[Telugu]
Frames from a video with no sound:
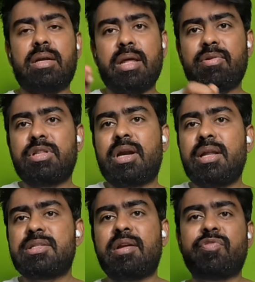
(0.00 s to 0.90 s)
రేవంత్
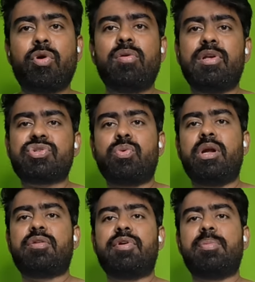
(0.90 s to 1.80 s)
రెడ్డి సెల్ఫ్ గోల్
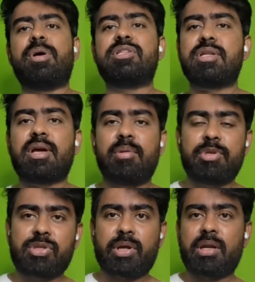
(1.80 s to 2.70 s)
వేసుకునేటువంటి పరిస్థితులు
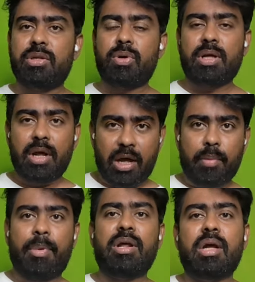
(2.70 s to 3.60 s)
కనిపిస్తున్నాయి అనేది కూడా
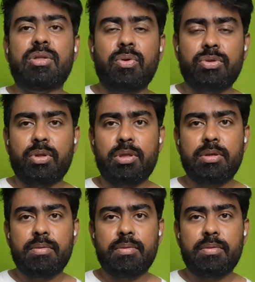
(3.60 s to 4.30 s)
మనకు అర్థమవుతుంది